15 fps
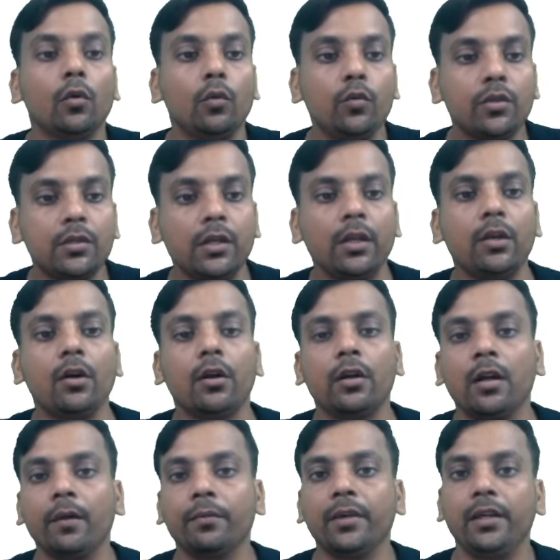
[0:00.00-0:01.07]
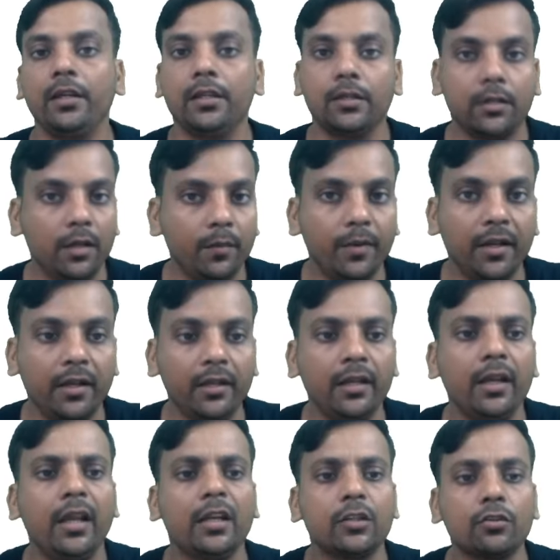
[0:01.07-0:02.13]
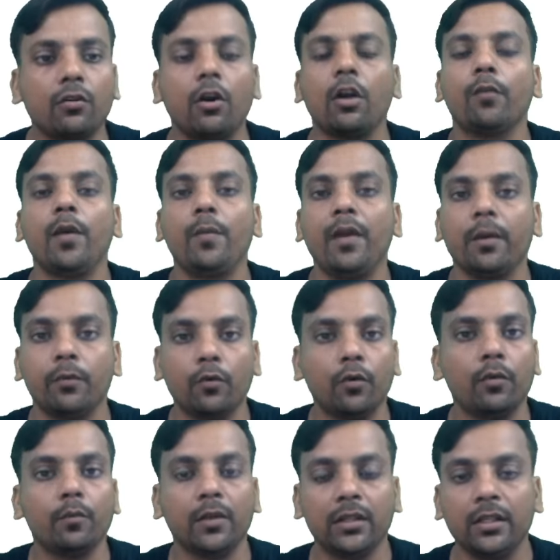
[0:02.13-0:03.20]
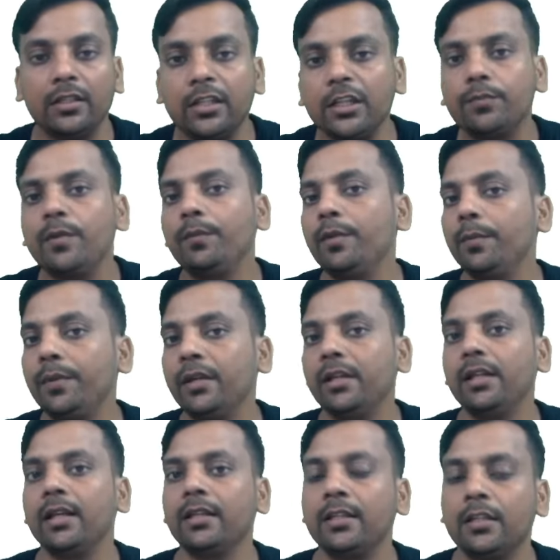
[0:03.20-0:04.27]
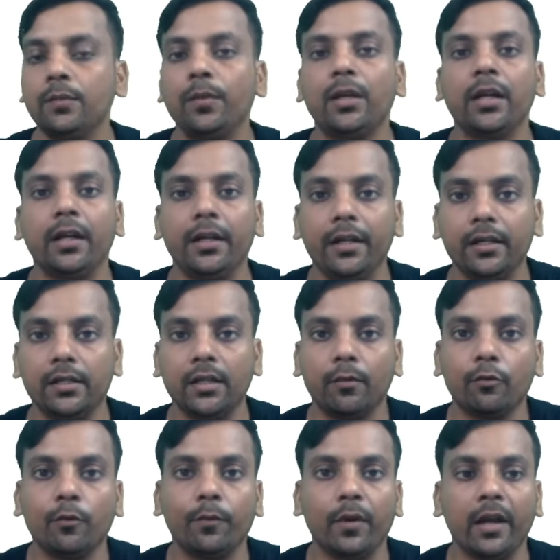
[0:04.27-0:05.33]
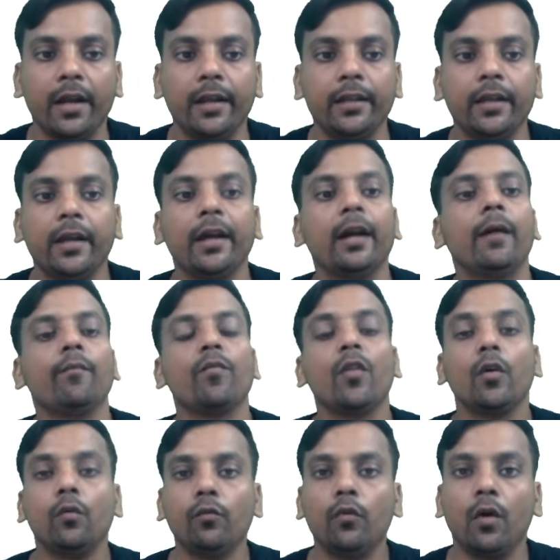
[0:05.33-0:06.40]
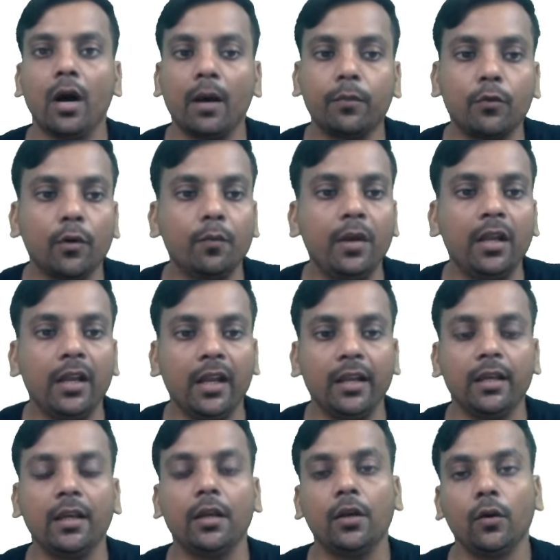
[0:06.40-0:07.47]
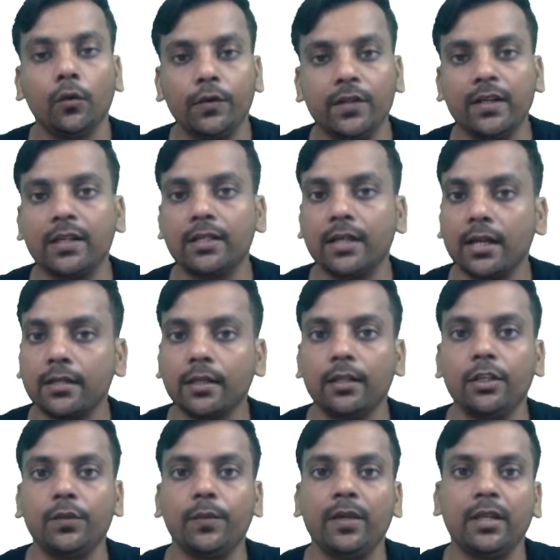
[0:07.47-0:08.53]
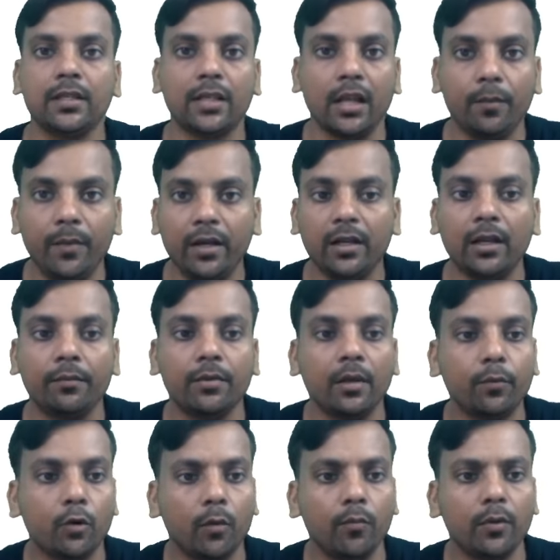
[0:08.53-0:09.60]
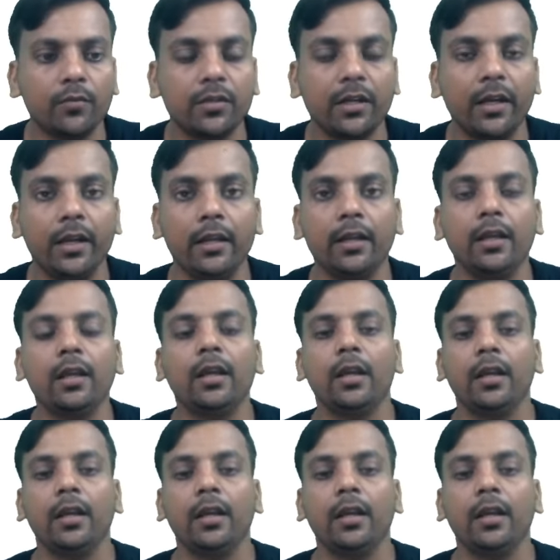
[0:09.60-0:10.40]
उससे रिगार्डेड आपके स्टडी मटेरियल एक शॉर्ट वे में आपको मतलब जिस भी पीपीटी या जिस भी कंटेंट्स आपको पढ़ाया जाएगा वो आपको मिल जाएंगे उसके साथ साथ इसमें असाइनमेंट आपके प्रॉब्लम्स रहेंगे